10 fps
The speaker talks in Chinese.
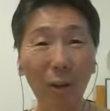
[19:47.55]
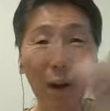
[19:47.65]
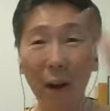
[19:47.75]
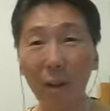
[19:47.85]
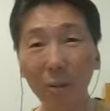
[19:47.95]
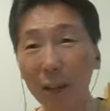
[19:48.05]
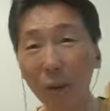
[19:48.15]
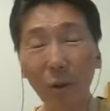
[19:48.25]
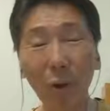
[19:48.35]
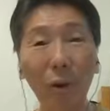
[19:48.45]
陆海空
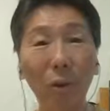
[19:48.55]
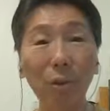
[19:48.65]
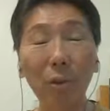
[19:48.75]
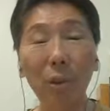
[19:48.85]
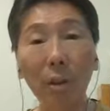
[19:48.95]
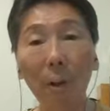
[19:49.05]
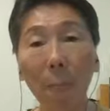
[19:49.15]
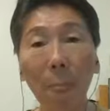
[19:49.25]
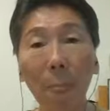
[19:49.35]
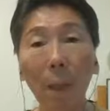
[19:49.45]
三军轮流出事。
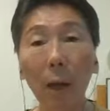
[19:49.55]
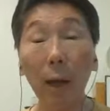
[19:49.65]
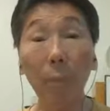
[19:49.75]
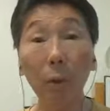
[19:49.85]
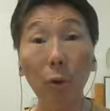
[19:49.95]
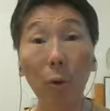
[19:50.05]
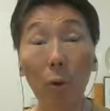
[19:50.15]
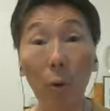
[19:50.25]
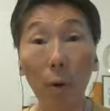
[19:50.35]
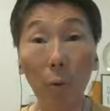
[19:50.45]
那也不要说
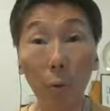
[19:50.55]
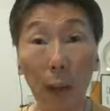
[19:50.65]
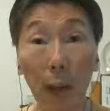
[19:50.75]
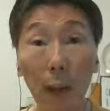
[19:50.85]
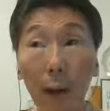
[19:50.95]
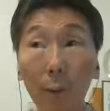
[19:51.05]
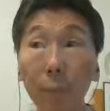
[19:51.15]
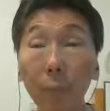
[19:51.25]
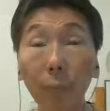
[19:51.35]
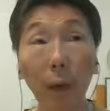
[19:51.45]
我胡乱了。